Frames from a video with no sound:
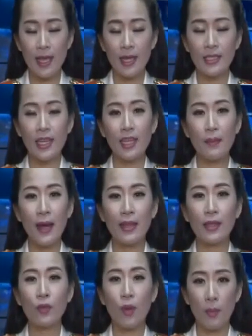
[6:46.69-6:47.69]
trên địa bàn
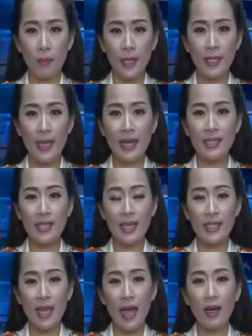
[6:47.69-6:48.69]
tỉnh Quảng Bình đã xảy
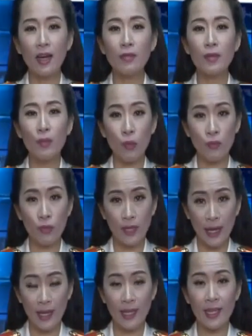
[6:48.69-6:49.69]
ra hơn mười một vụ
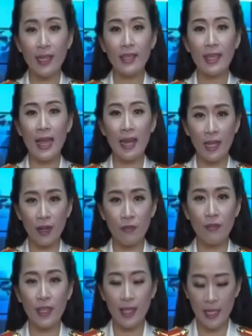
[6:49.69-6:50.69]
cháy gây thiệt hại lớn
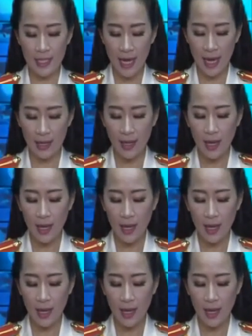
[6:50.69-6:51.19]
về tài sản.